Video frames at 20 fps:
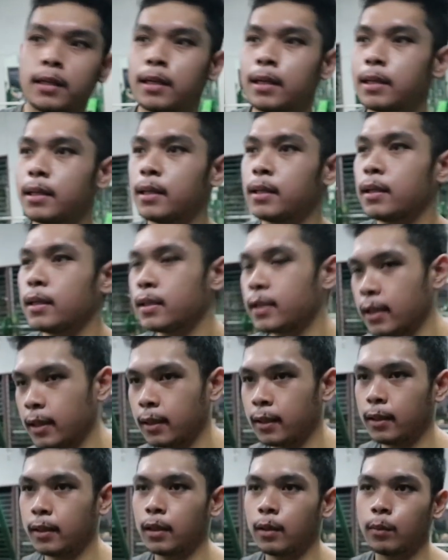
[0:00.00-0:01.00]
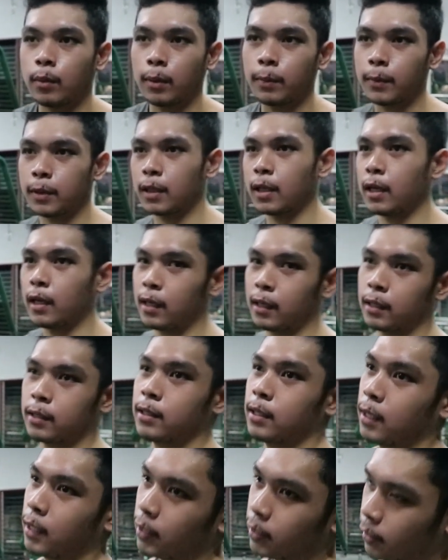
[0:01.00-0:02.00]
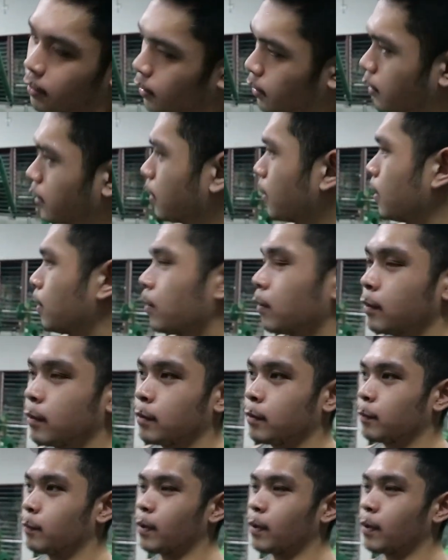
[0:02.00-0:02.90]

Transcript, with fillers: na natin kasi nagmamadali na si Neg. Eh? Okay.